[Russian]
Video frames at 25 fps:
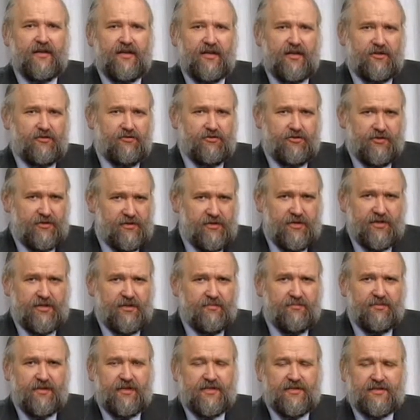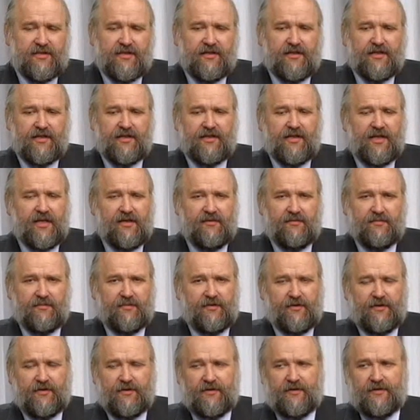Это очень, кстати, близко к идеям
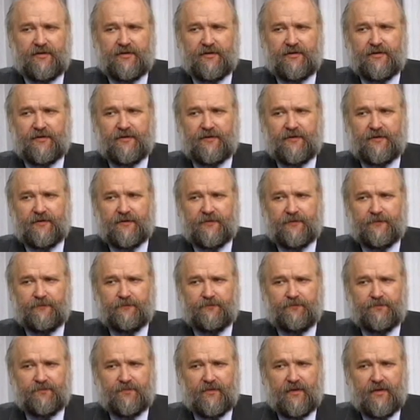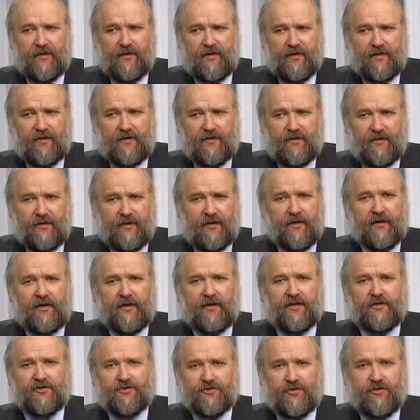э, э
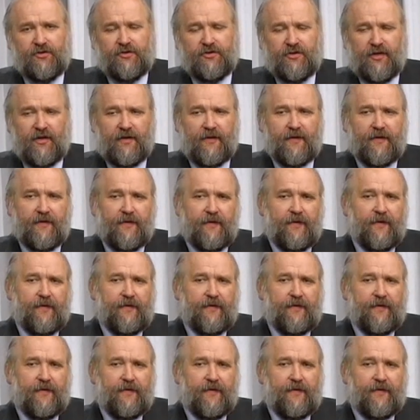Аристотеля.